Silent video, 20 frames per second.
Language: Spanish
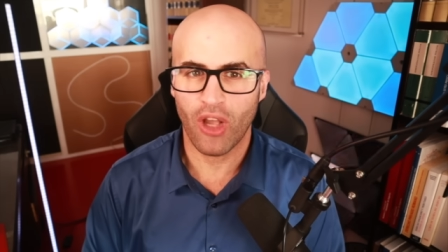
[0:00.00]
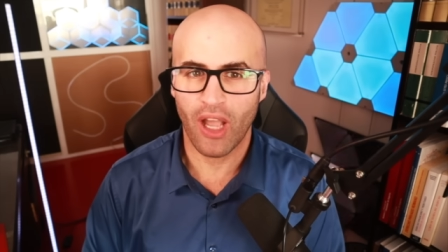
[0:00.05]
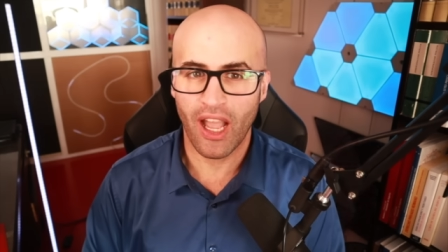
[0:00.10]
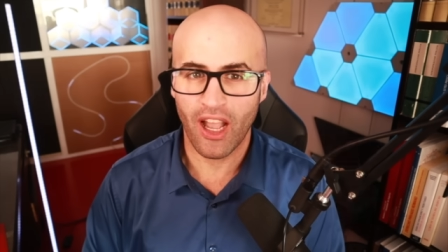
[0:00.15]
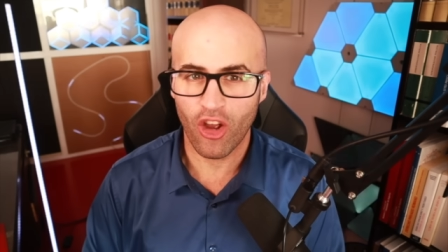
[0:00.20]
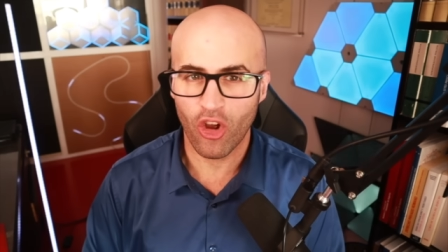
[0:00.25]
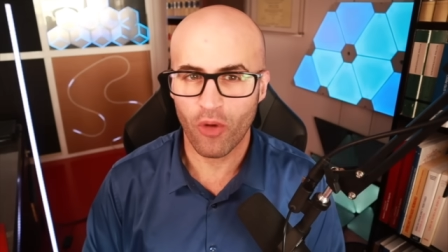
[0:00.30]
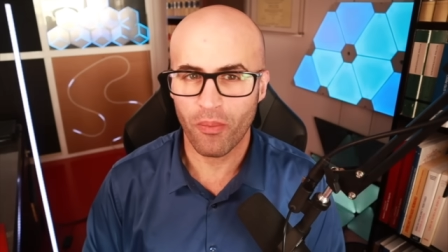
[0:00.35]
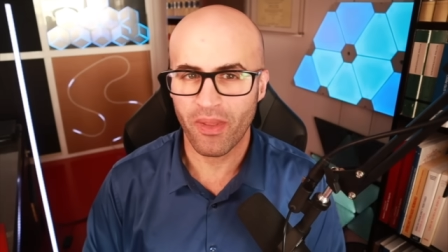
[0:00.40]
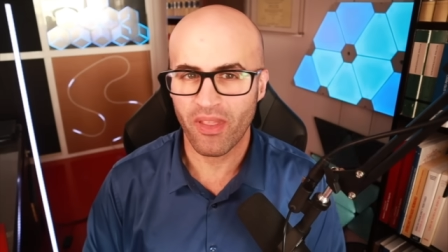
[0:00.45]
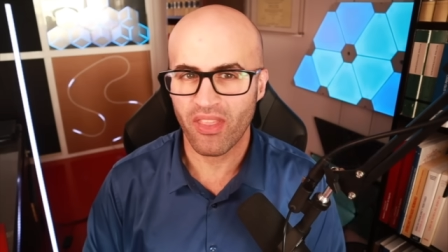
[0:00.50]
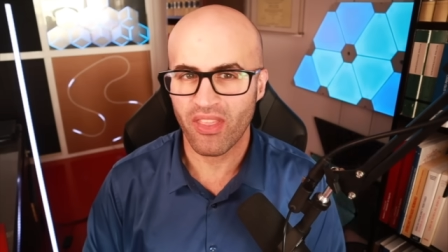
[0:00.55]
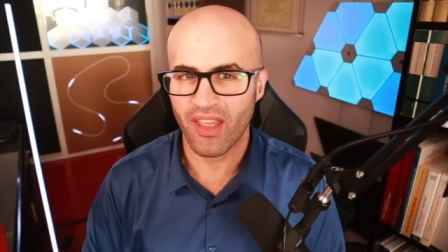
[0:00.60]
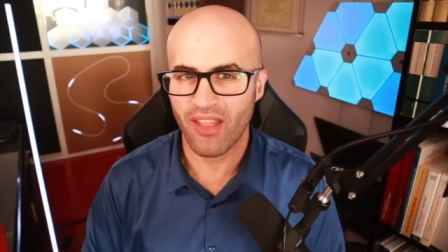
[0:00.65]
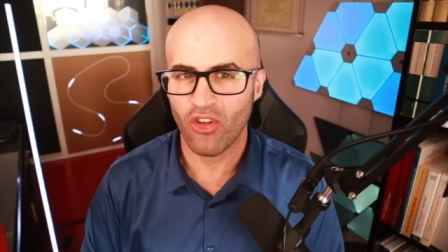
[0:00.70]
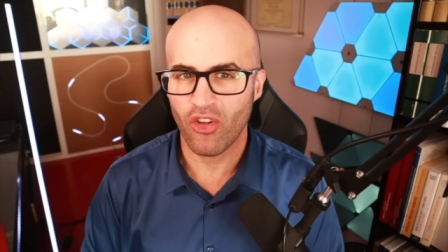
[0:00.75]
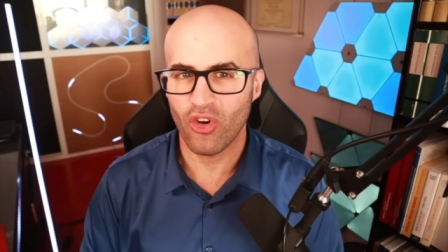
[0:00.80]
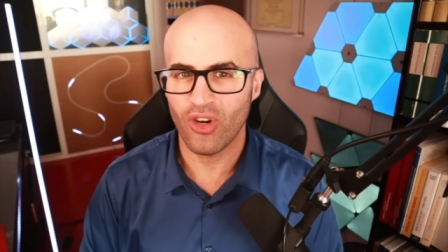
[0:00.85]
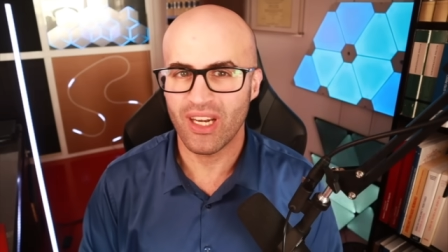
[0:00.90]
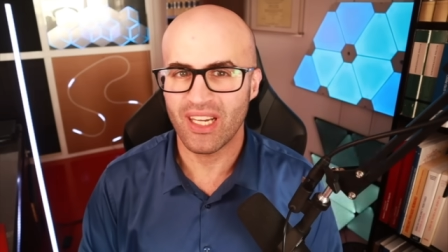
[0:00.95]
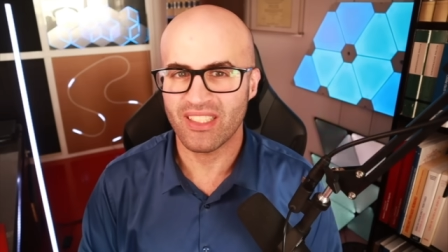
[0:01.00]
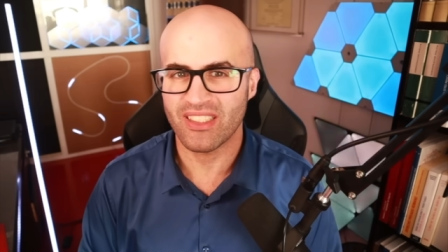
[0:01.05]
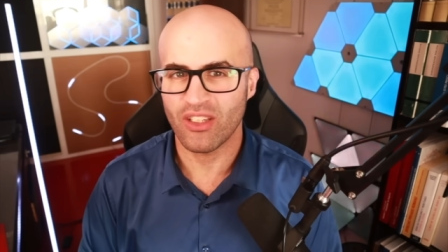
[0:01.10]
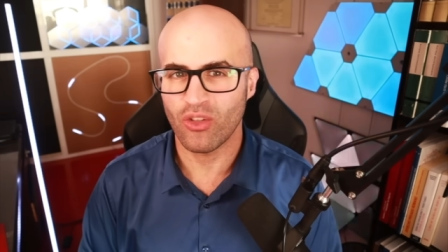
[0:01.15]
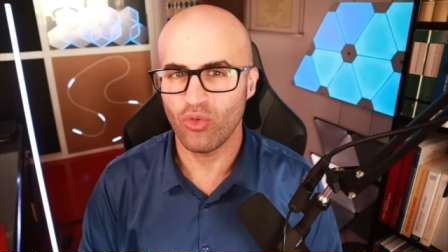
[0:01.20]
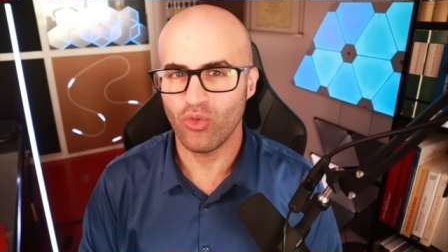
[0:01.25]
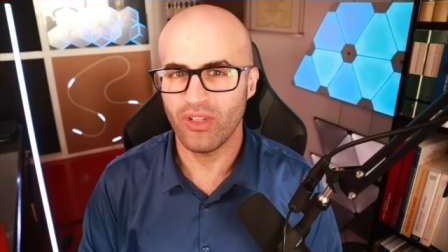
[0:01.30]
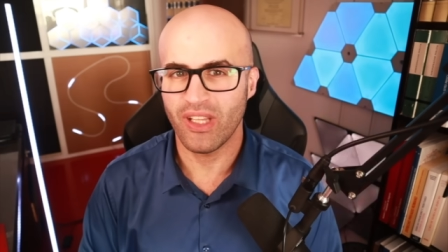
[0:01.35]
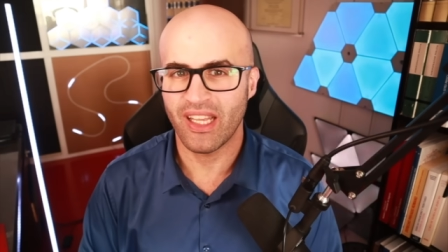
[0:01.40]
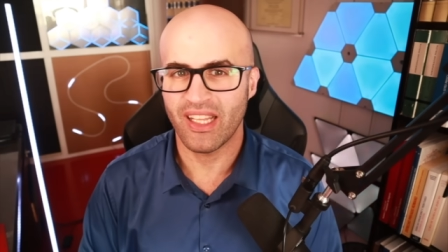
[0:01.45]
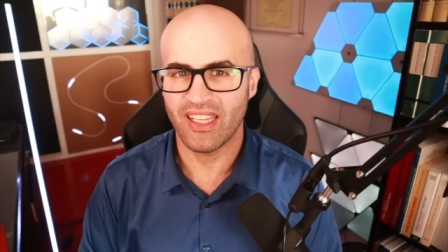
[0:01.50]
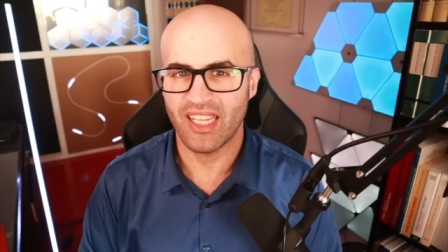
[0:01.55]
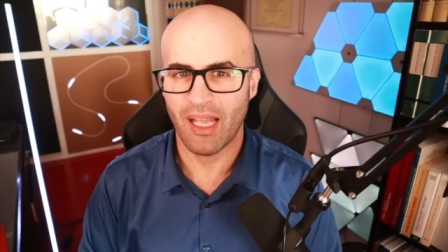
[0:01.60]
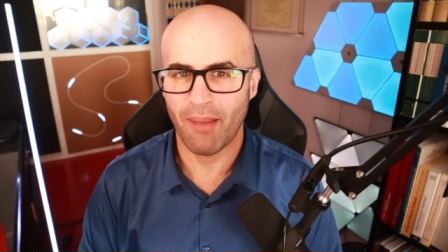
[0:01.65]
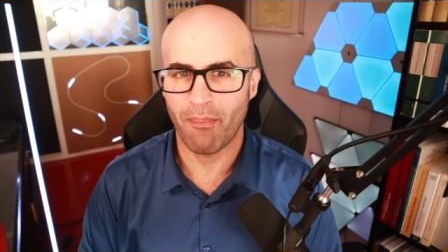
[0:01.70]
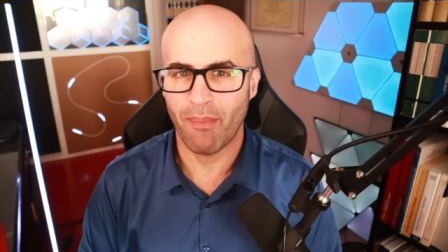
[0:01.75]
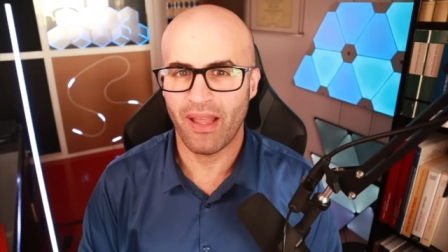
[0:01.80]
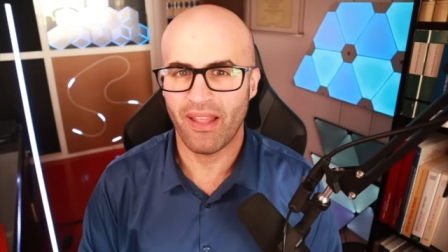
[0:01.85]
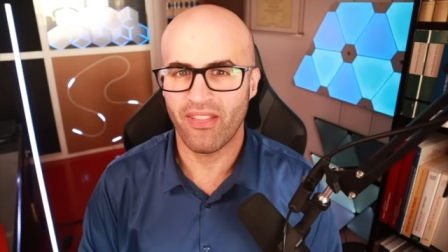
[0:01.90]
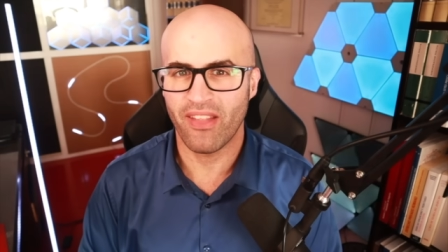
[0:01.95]
ha comenzado la segunda
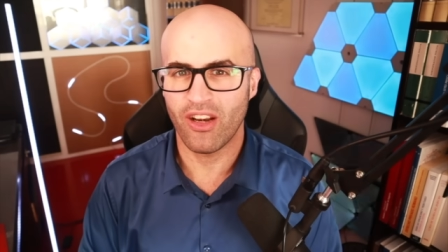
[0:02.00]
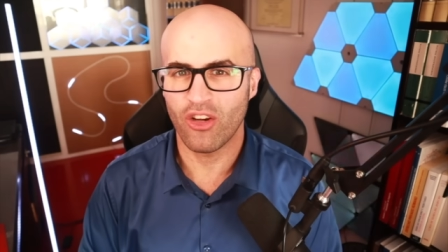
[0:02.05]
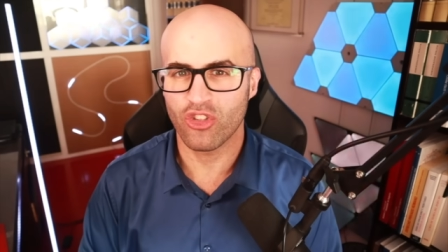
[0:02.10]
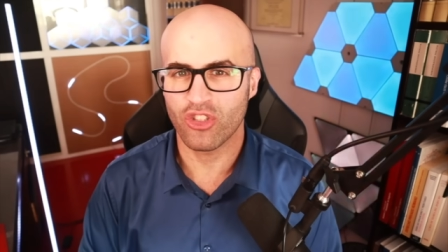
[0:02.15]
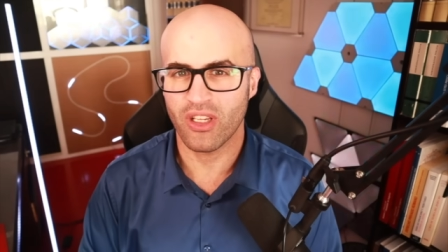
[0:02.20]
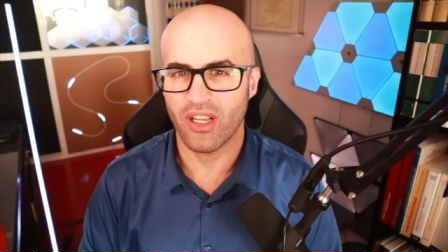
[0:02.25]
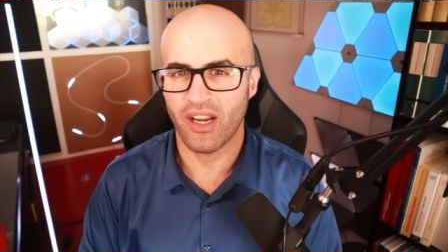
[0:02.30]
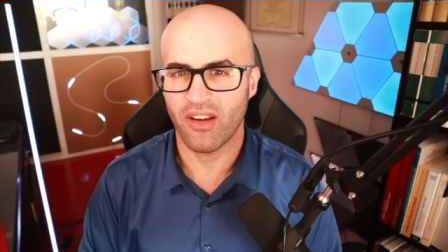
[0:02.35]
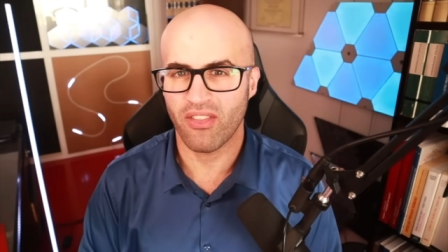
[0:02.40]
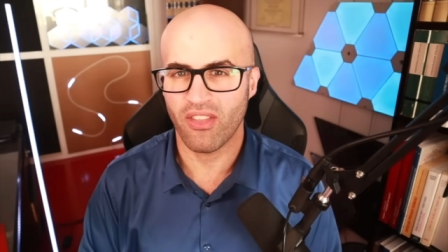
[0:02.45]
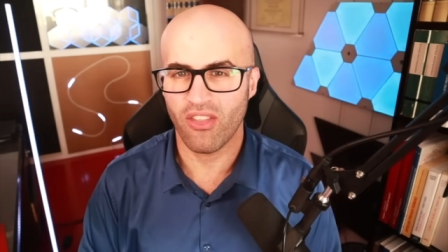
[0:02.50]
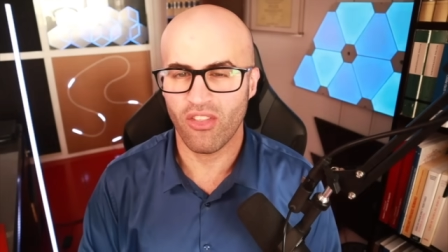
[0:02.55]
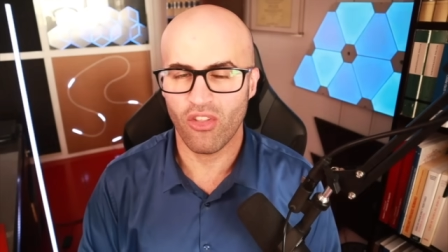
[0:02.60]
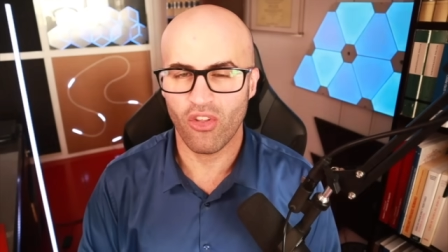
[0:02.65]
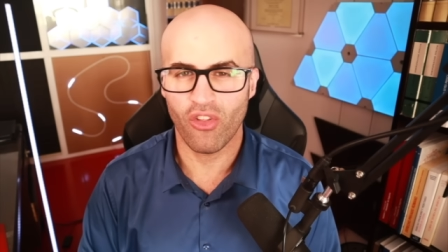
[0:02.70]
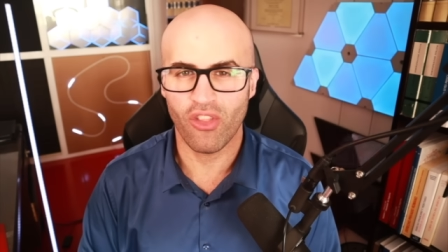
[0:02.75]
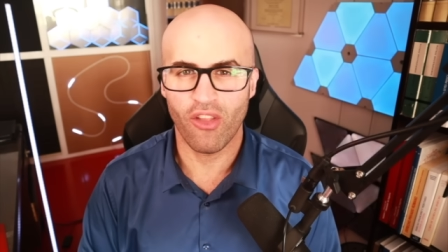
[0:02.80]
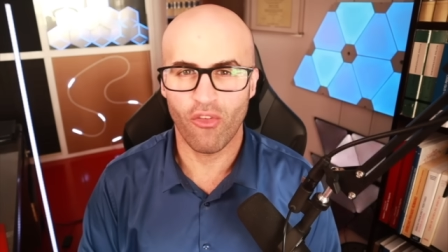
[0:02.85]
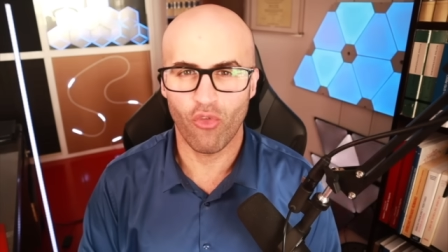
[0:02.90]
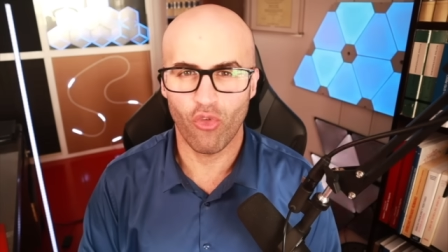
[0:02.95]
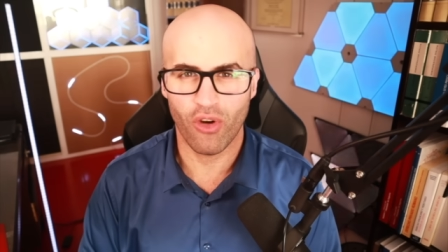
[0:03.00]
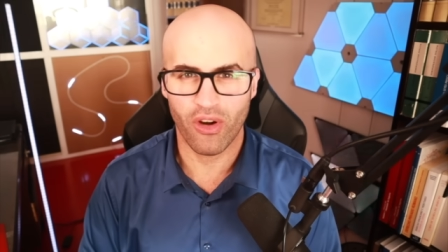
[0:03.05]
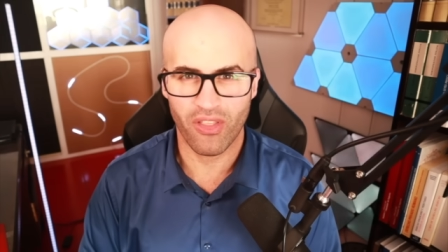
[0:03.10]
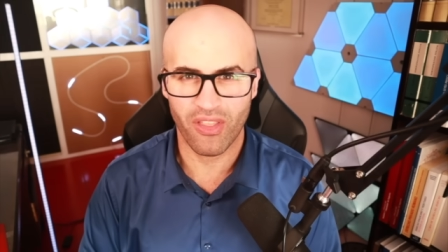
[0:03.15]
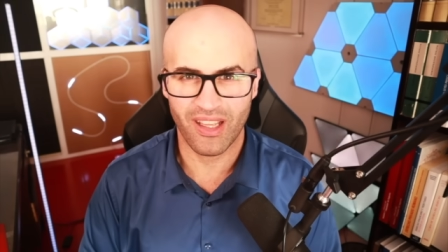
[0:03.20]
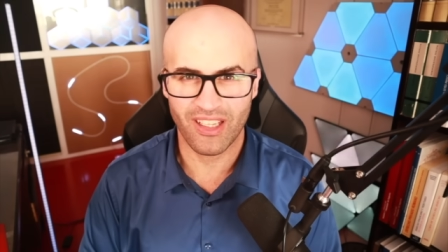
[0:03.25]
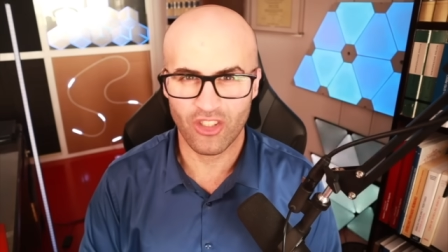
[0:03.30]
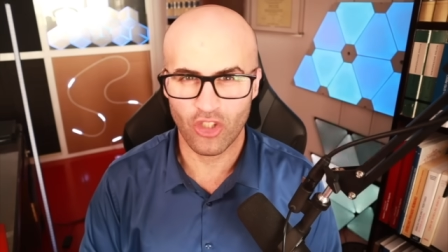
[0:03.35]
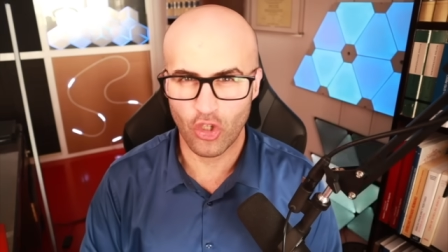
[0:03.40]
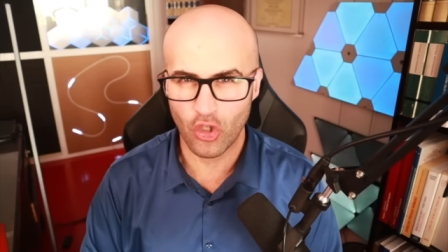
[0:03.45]
etapa de los ejercicios de fuerzas